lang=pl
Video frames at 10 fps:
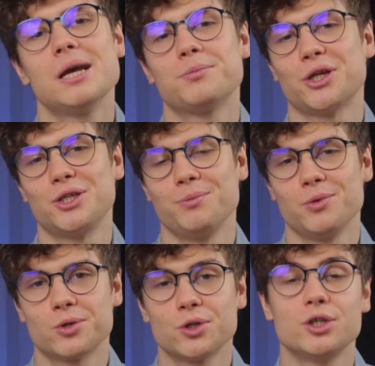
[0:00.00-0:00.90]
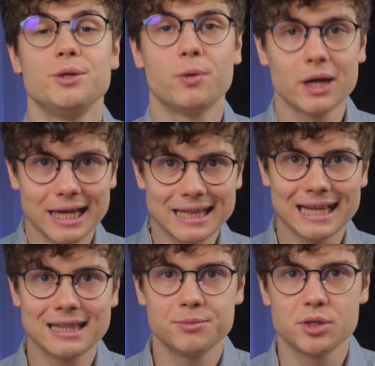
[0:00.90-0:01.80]
przedsiębiorczości polega na
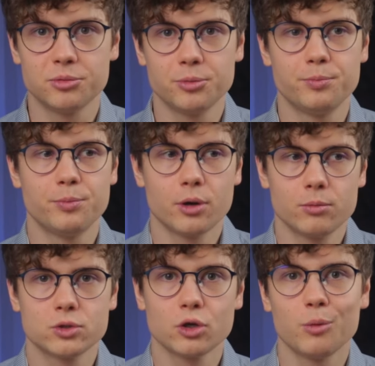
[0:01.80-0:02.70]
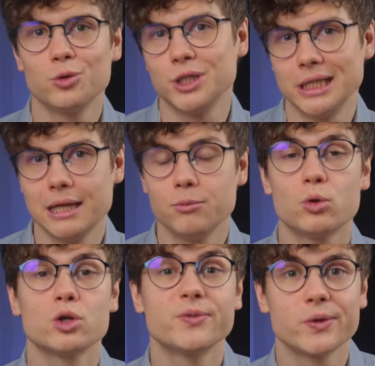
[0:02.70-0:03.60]
tym, żeby pomóc komuś innemu
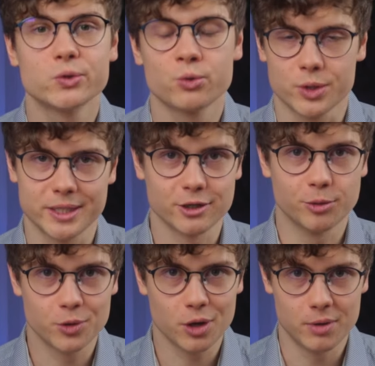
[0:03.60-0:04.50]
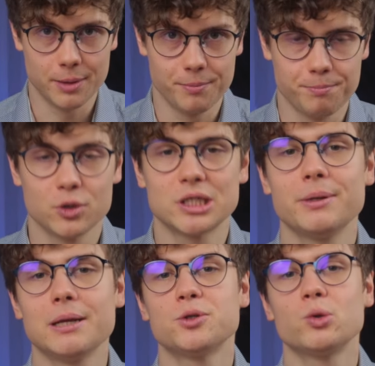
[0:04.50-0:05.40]
rozwiązując jego problem. Możemy
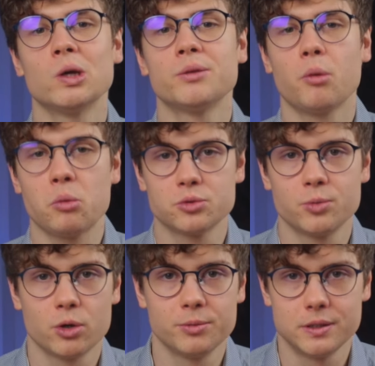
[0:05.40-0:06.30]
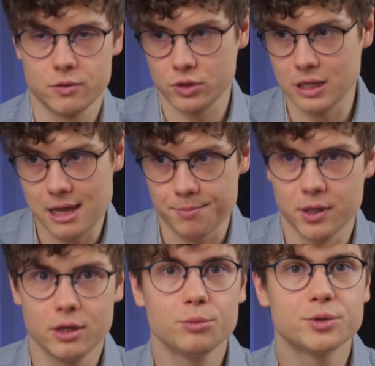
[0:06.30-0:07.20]
na przykład pomóc mu robić coś
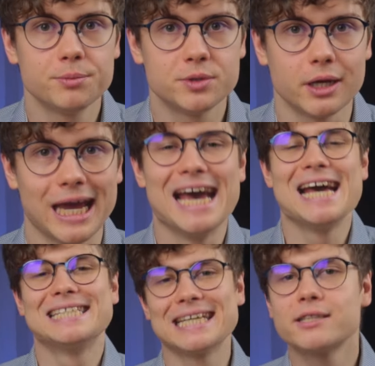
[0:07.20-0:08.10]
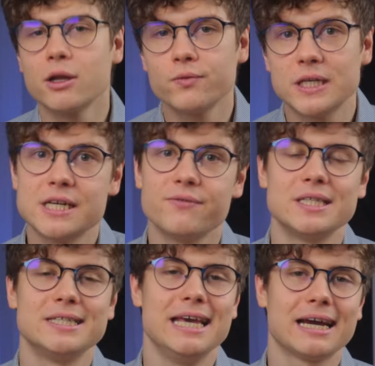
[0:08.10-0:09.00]
lepiej lub szybciej. Zastanówcie się
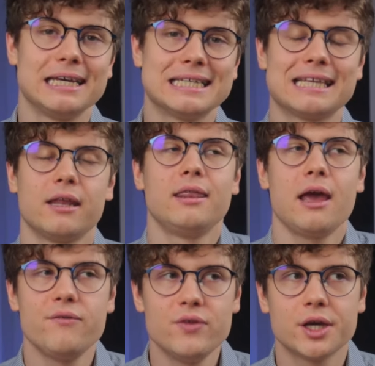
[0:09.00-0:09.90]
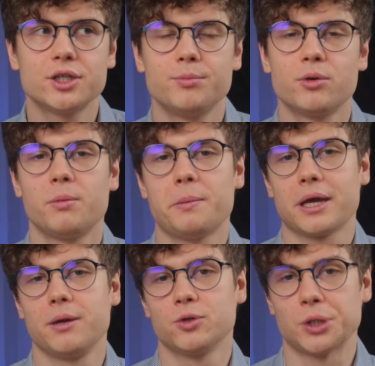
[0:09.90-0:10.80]
więc, jaki jest największy problem,
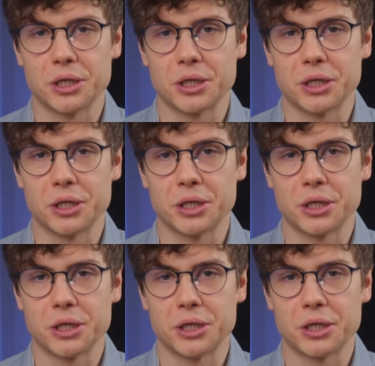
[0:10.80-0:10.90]
jaki możecie